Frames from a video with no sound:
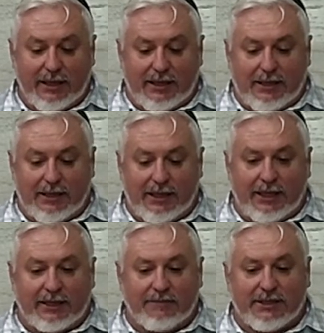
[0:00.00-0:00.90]
Э,
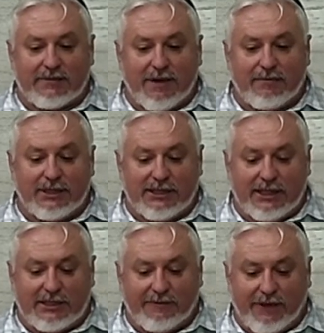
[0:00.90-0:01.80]
это мы с вами
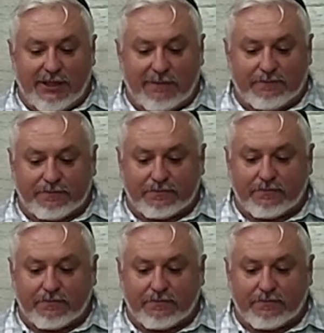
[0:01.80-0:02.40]
здесь видим.